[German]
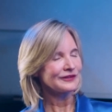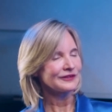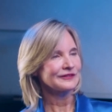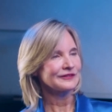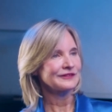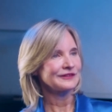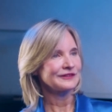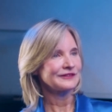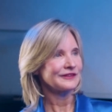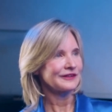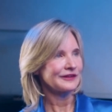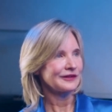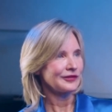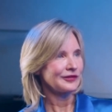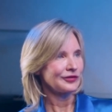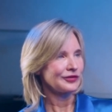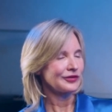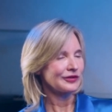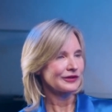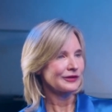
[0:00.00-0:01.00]
Es geht ja
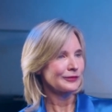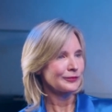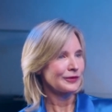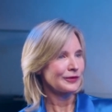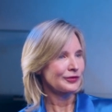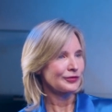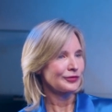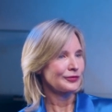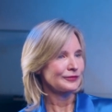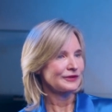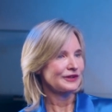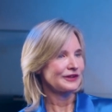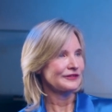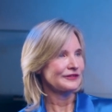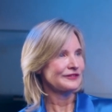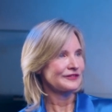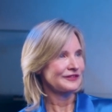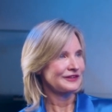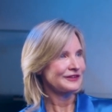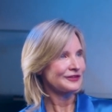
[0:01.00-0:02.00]
auch immer um die
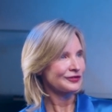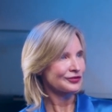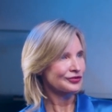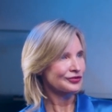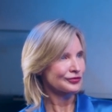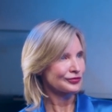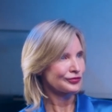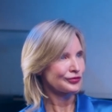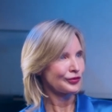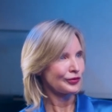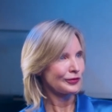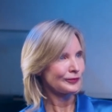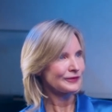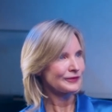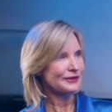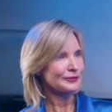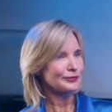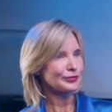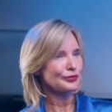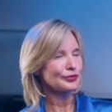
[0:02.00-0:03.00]
ästhetische Form
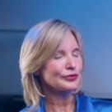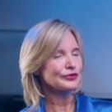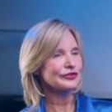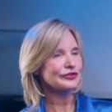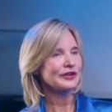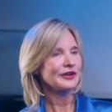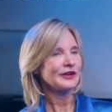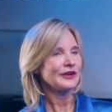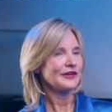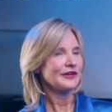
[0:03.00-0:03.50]
der Brust.